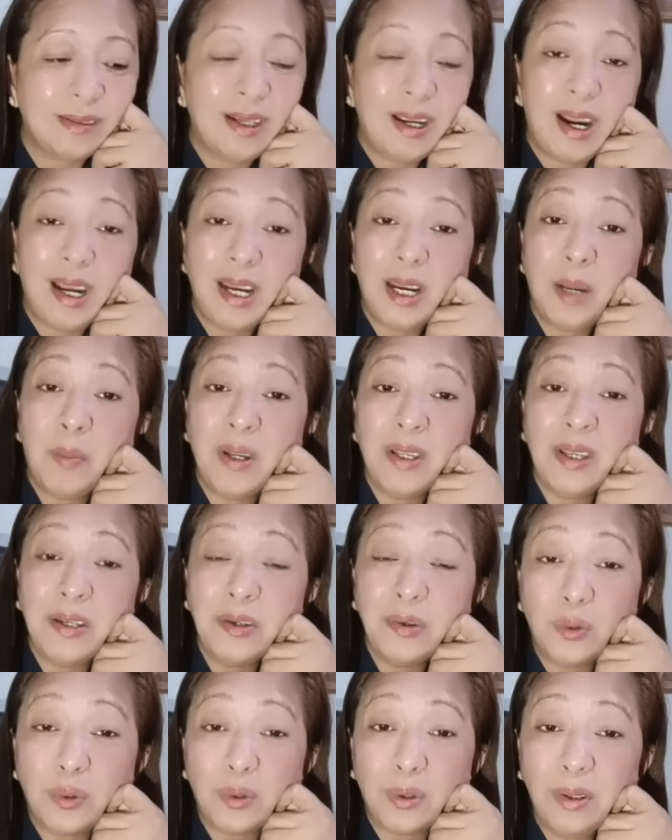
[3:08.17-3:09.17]
Alam ba niya
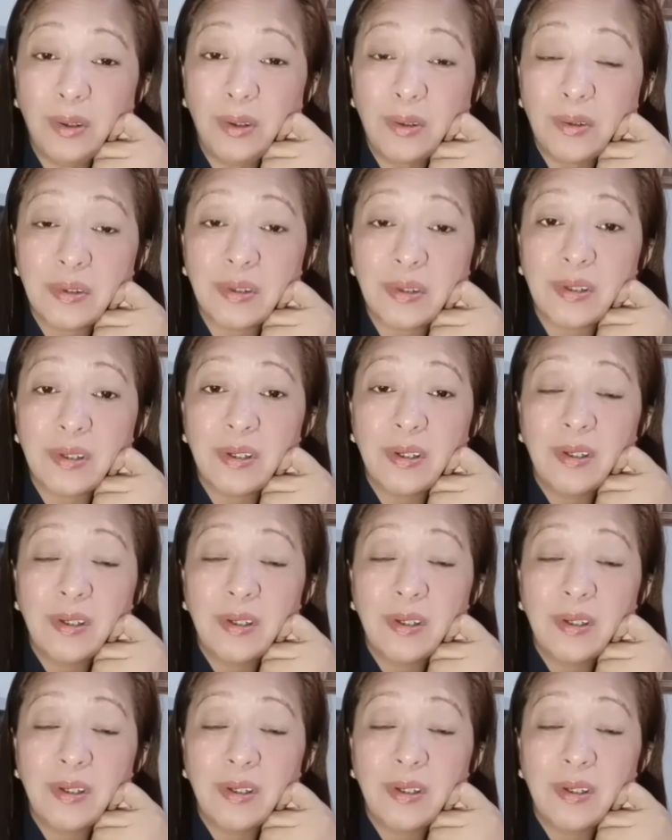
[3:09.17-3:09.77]
yung rules?